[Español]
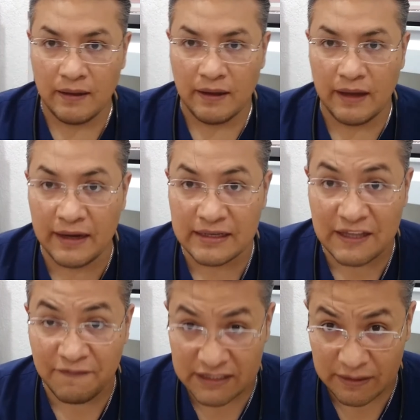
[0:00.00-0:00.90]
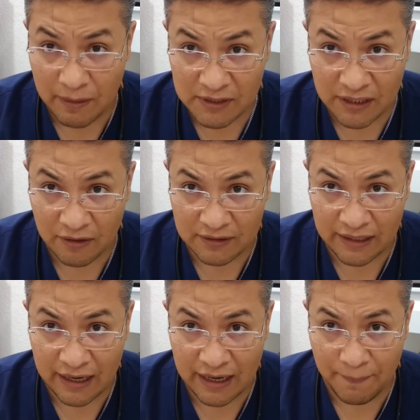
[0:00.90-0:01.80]
En esta fase vamos a
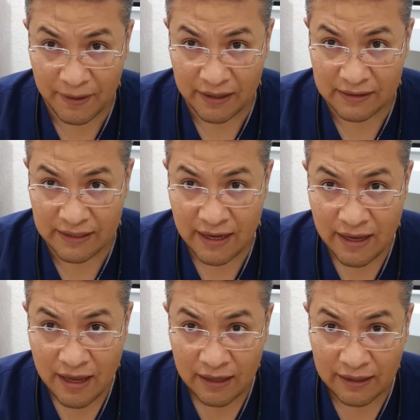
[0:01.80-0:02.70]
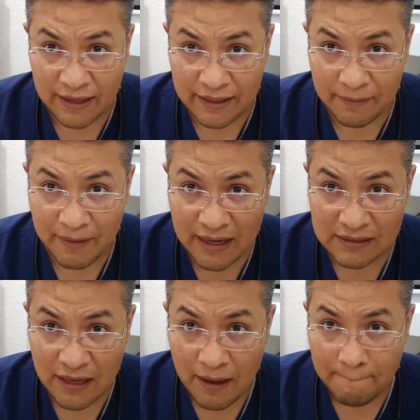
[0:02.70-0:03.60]
encontrar a la perrita que
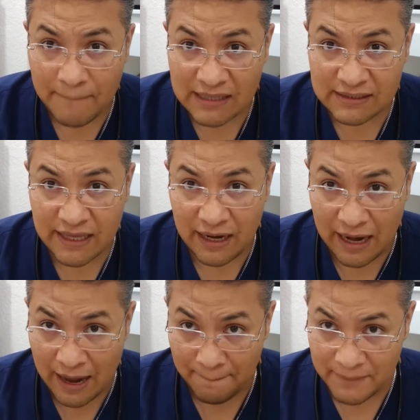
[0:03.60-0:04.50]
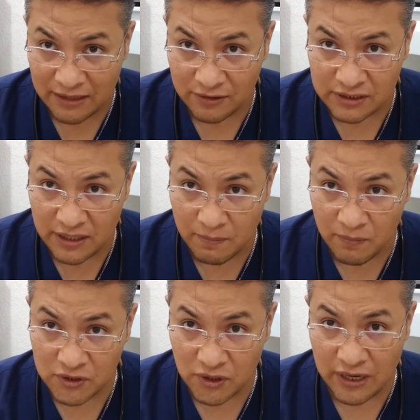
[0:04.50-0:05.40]
además va a estar lamiéndose
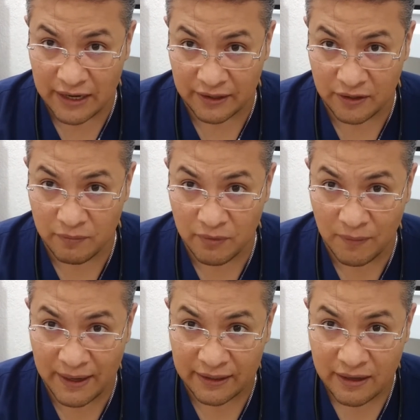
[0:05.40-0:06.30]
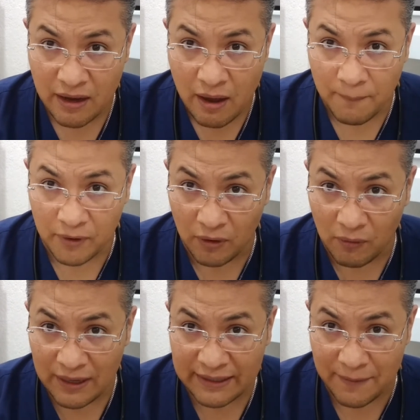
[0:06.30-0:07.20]
mucho la región vulvar, por lo
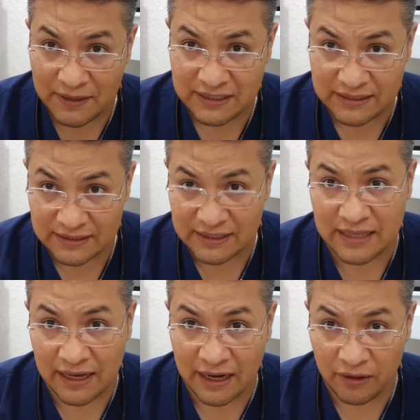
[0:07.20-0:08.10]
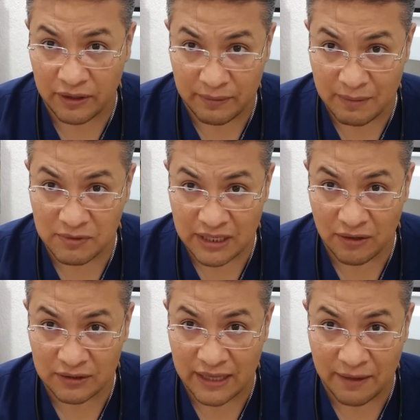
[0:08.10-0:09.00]
cual que a veces este sangrado que vamos a
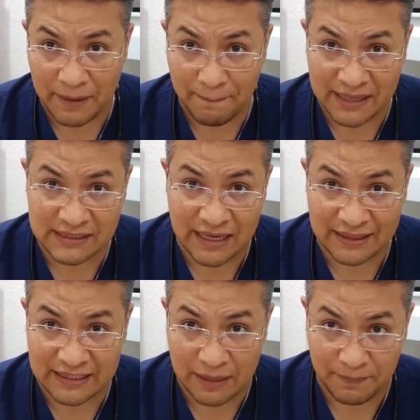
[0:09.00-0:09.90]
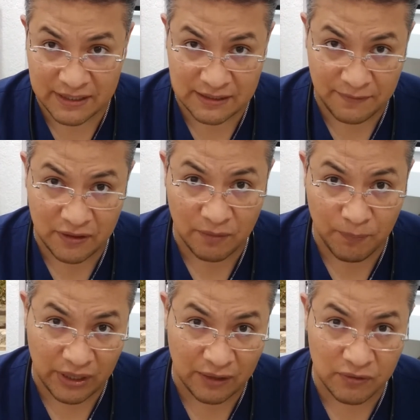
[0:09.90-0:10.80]
notar va a pasar desapercibido
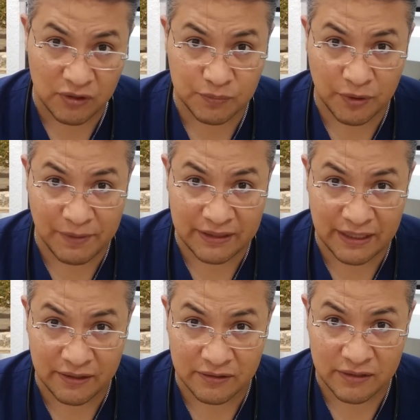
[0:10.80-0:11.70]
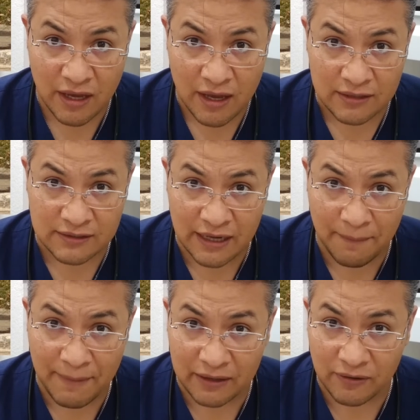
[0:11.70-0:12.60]
por algunos propietarios. Sin
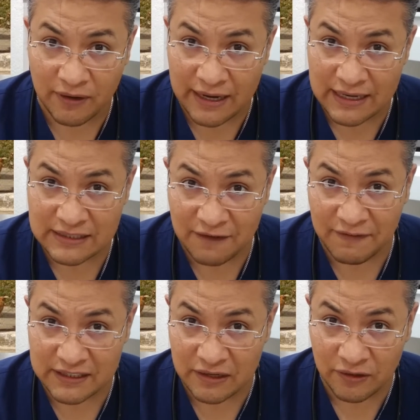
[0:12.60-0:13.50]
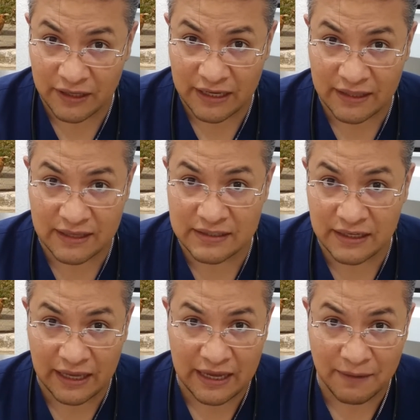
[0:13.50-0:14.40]
embargo, en esta fase no quiere
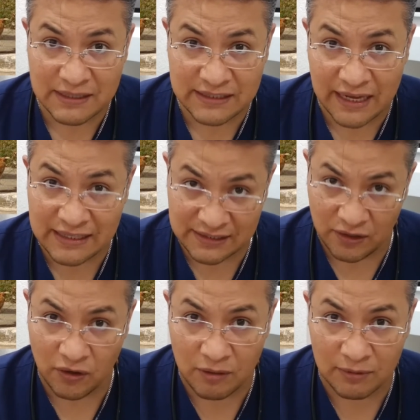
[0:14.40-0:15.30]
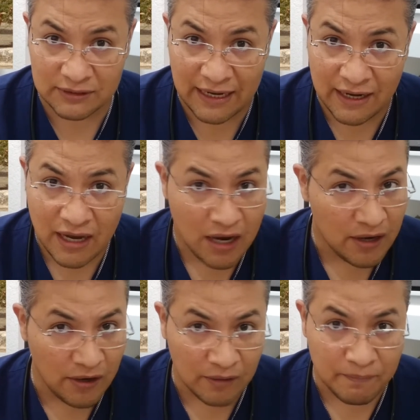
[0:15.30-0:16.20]
decir que ya va a estar en celo como tal,
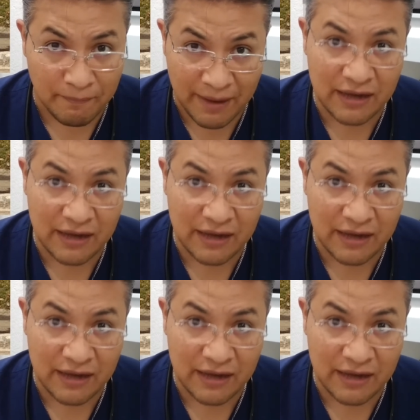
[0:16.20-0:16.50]
no, va